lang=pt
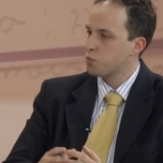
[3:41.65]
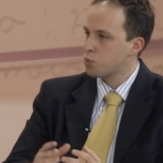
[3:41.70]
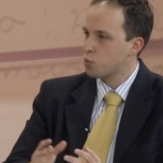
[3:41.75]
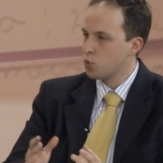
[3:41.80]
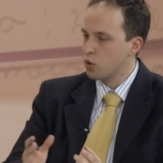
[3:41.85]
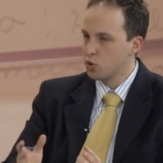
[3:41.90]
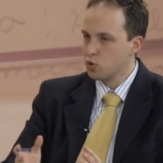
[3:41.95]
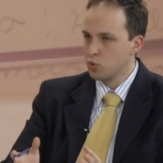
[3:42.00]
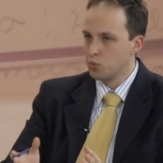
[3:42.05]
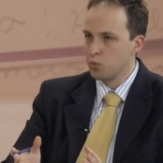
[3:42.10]

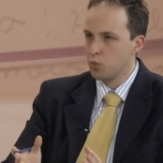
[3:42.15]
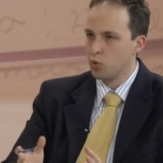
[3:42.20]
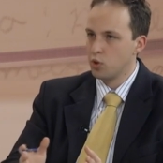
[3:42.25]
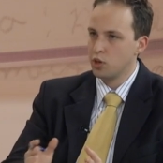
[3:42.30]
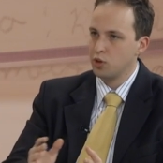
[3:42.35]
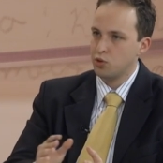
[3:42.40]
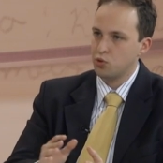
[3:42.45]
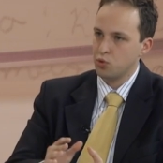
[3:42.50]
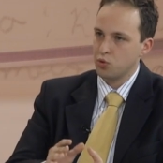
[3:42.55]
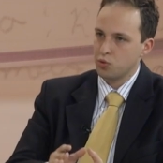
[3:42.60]
Quando
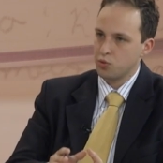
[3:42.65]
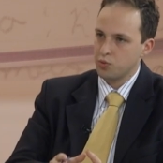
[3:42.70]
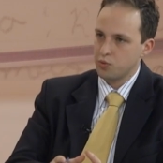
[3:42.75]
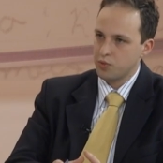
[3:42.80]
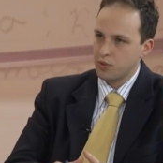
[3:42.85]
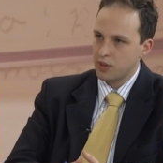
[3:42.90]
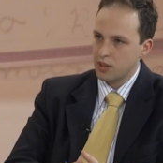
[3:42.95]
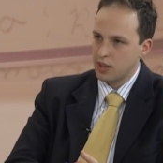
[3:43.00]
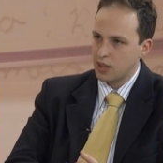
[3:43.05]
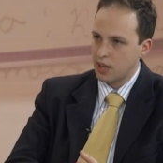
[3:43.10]
muito,
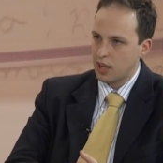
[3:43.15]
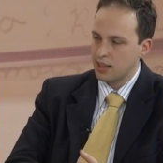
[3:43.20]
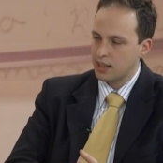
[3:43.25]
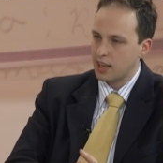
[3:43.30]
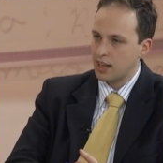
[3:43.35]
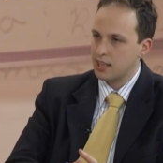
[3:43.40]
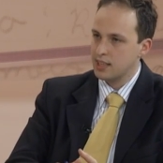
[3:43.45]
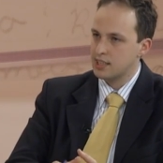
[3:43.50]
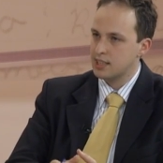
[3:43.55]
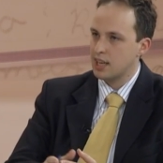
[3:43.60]

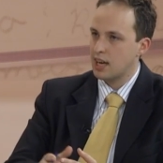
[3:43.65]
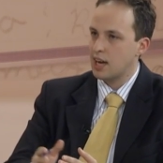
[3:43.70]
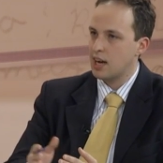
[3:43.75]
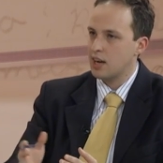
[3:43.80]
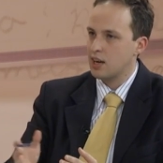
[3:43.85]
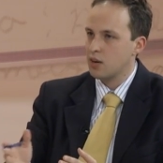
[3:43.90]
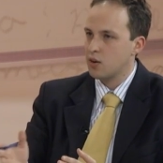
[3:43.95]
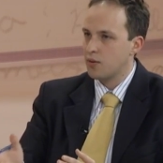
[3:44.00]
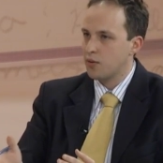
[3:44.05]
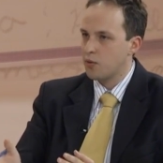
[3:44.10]

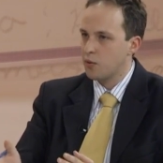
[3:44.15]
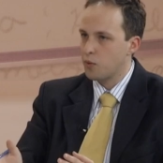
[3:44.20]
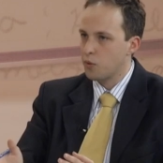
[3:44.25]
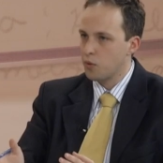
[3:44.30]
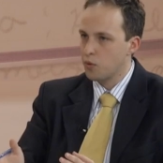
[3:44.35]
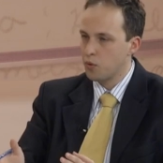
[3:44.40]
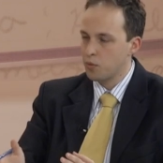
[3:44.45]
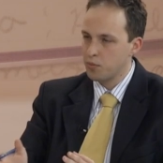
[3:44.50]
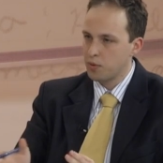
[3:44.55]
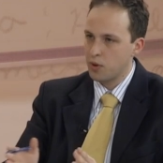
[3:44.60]
analisar
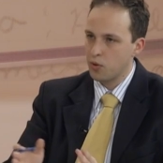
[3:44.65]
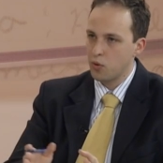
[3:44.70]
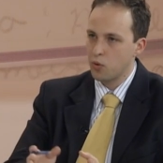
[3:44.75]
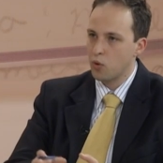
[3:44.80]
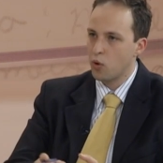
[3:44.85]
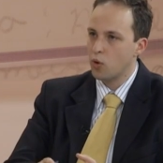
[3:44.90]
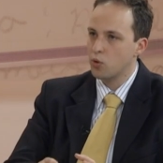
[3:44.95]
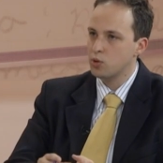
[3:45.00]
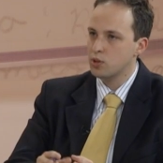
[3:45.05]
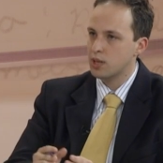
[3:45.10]
uma ou
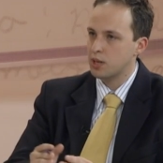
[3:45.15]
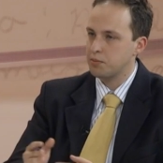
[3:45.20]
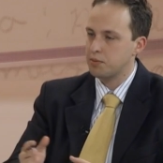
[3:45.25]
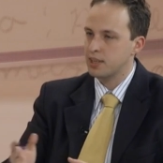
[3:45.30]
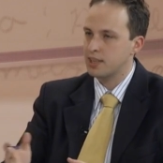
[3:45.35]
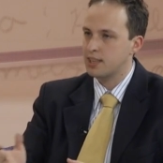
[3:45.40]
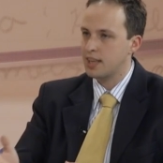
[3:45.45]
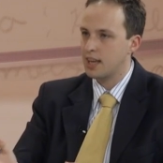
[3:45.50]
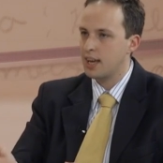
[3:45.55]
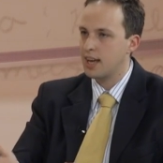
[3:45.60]
outra
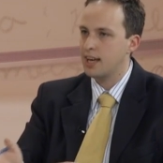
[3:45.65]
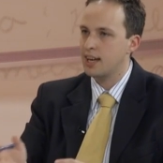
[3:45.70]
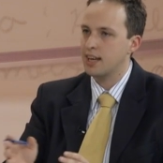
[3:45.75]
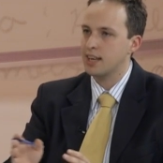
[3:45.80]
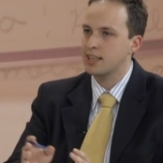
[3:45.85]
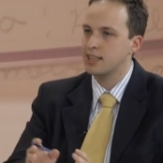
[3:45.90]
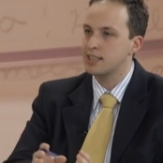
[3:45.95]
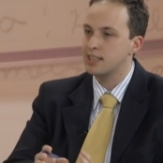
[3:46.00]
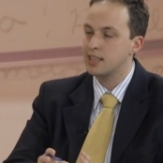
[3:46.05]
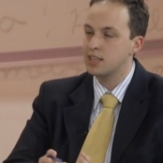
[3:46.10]
matéria
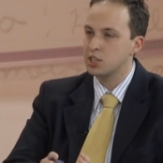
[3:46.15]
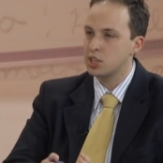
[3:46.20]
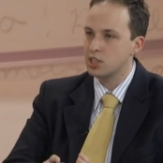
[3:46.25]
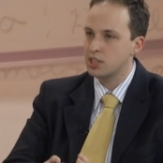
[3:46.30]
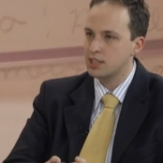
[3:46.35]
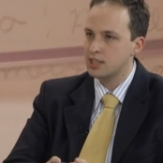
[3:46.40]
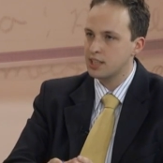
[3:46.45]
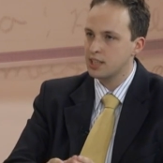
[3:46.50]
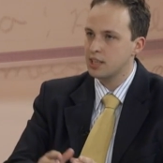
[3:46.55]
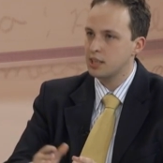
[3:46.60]
que seja
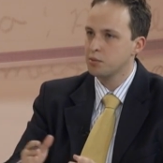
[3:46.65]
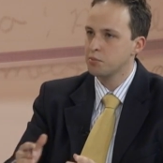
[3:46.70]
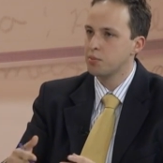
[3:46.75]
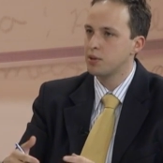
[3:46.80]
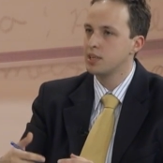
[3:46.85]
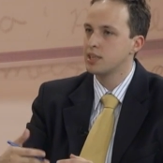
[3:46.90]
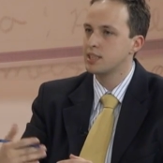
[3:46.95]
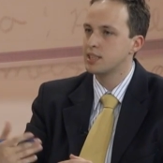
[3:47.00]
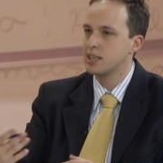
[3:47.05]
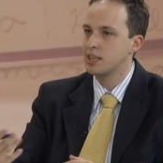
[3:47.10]

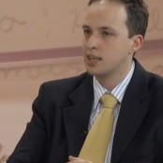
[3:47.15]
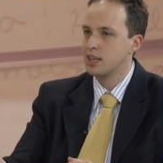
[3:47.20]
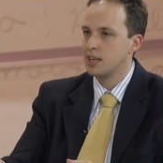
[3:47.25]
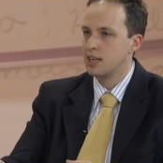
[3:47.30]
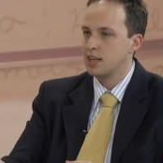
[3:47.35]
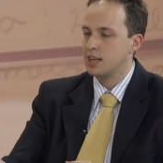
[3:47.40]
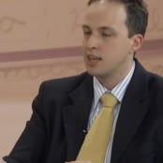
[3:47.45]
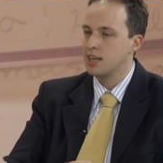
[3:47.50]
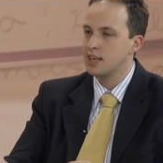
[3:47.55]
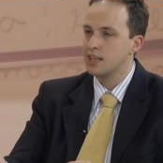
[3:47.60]
simples
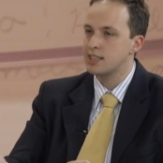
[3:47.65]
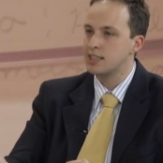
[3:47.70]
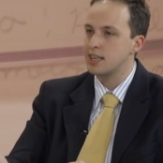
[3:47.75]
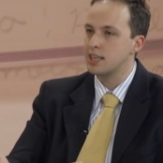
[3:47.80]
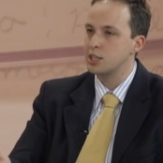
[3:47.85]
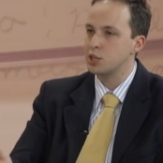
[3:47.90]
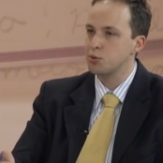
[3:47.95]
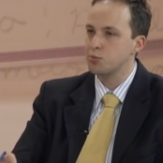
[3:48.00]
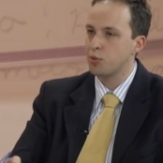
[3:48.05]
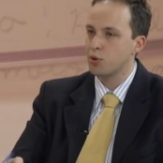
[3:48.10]
e que
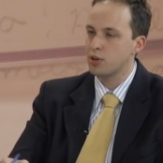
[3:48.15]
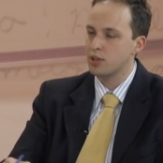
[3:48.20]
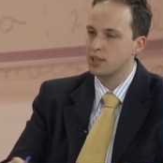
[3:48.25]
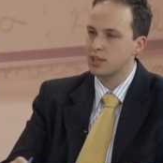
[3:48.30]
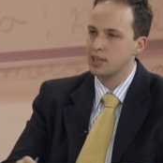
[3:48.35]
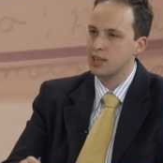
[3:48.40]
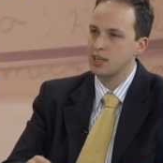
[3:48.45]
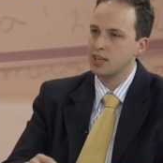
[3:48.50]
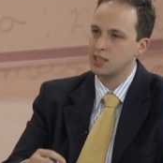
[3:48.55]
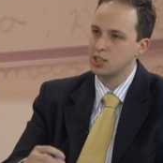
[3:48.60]
seja
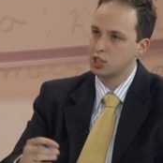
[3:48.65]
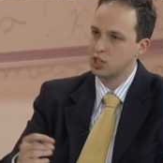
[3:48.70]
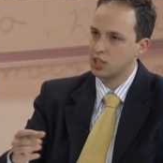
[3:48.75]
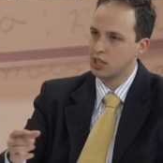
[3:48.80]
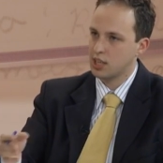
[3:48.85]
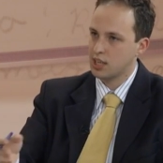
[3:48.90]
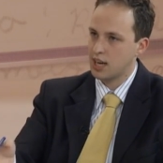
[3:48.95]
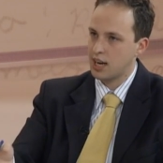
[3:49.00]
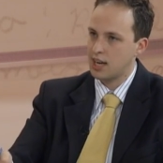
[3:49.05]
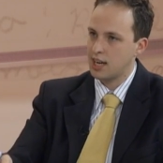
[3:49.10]
importante, que
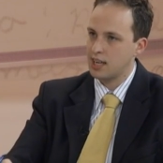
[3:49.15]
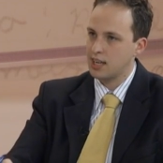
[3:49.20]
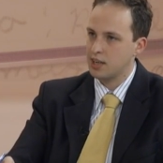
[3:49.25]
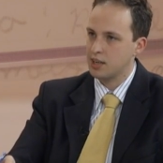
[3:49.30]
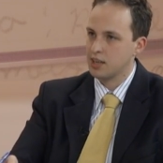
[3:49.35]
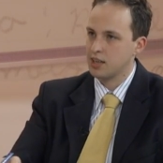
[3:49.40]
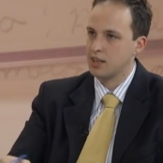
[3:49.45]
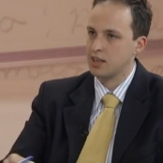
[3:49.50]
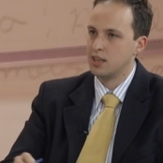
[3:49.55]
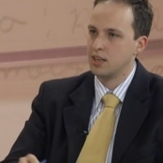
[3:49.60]

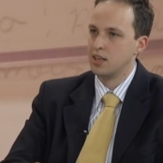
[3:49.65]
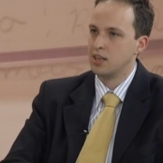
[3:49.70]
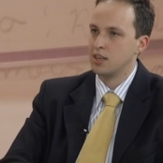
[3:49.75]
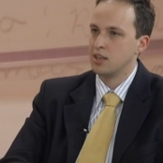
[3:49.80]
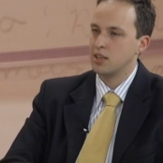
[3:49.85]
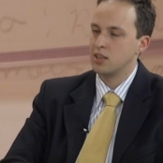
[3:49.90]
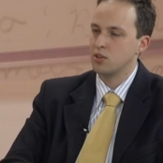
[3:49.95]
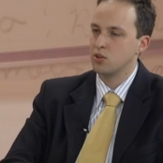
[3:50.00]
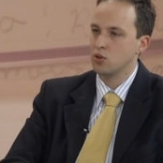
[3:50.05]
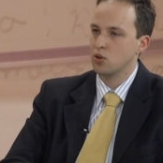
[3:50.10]
caia
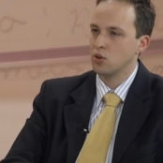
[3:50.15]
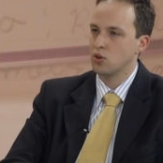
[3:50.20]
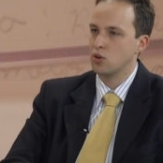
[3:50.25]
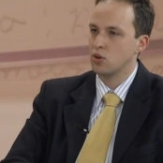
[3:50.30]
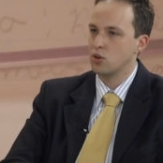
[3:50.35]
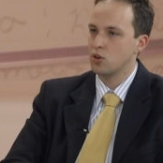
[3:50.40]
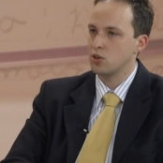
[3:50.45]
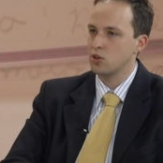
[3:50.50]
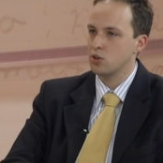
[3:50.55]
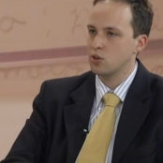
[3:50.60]

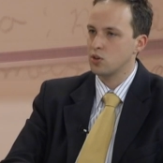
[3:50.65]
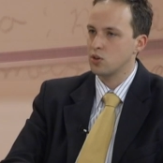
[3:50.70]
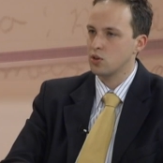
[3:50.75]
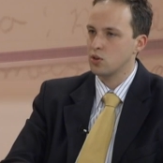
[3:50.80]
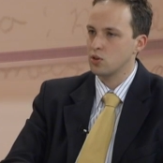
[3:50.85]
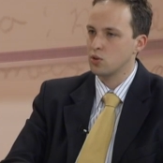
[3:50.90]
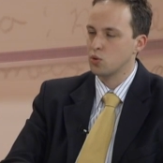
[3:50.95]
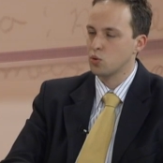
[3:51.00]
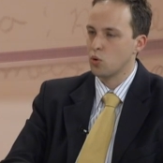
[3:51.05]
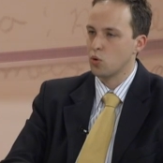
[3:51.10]

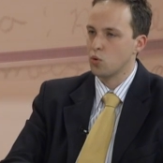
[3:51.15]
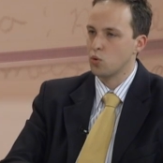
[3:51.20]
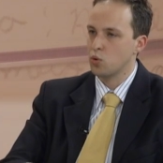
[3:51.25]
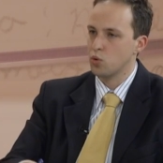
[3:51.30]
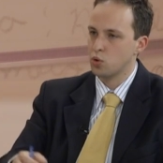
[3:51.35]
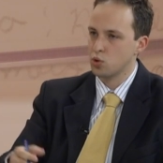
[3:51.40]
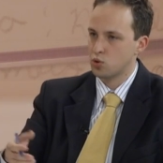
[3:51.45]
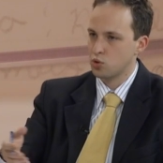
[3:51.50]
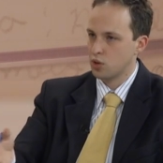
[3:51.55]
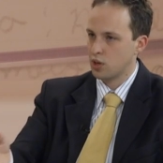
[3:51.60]
no, no
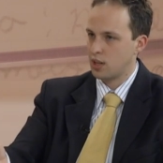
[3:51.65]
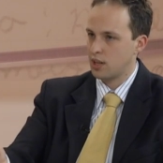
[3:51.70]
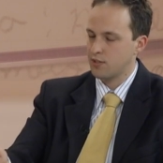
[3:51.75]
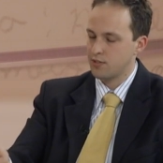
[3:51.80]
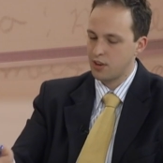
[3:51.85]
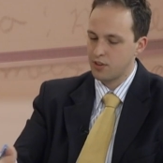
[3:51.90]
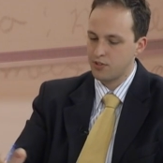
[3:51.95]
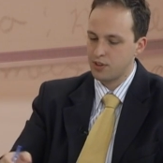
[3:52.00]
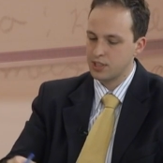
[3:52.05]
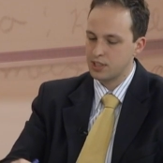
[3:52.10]
concurso que ele
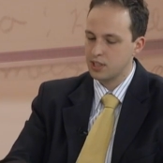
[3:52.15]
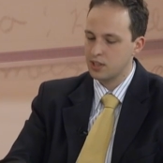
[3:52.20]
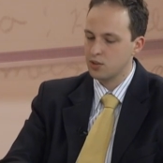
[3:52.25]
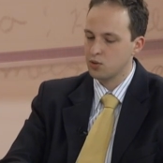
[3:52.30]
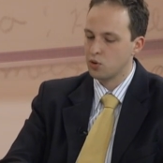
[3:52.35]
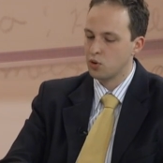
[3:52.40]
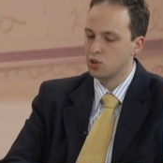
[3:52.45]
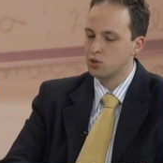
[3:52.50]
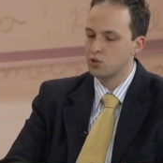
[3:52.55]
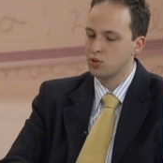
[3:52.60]
vai fazer
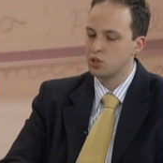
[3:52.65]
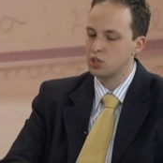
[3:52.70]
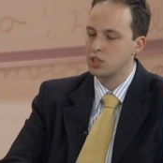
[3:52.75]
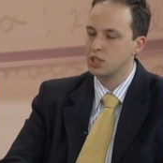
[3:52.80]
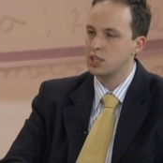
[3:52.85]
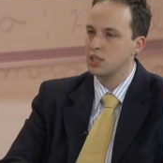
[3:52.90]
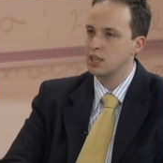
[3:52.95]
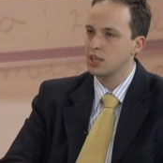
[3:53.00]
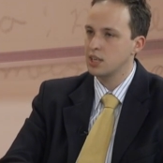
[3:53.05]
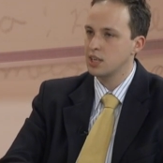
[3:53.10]
no outro
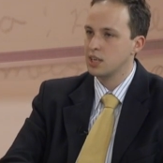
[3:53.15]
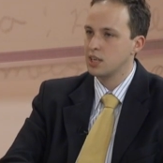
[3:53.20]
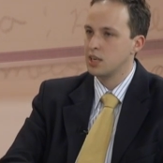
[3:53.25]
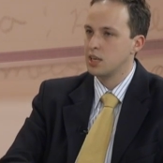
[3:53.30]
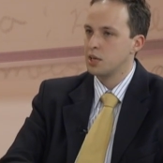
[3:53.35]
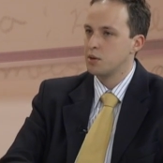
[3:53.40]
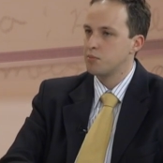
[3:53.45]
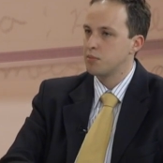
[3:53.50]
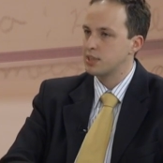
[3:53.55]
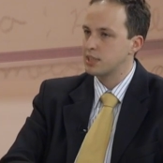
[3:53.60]
dia,
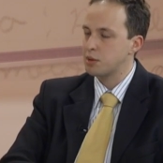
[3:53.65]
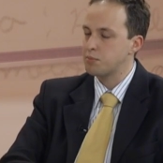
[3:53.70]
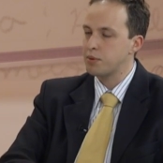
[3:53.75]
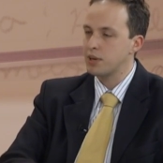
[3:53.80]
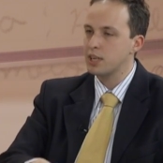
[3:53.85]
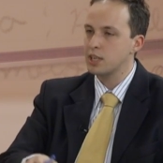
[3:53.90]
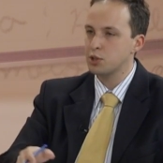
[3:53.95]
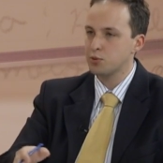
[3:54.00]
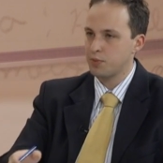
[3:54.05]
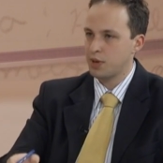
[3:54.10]
mas
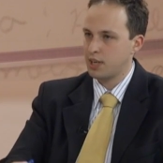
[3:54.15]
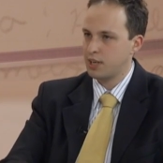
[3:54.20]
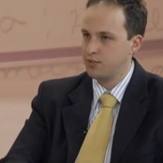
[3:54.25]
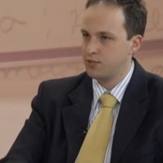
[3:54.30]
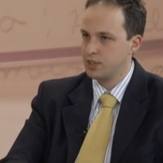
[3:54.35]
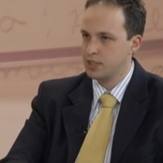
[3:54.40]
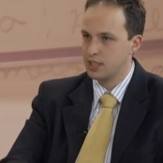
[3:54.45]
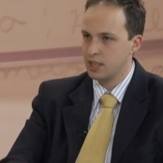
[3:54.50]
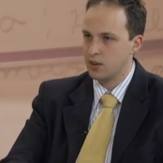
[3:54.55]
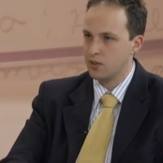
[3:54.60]
apenas uma
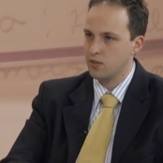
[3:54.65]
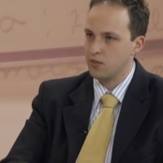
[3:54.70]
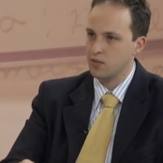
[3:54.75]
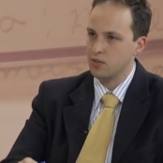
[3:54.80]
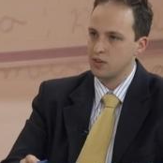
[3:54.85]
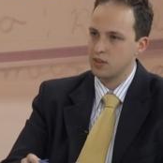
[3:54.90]
revisão.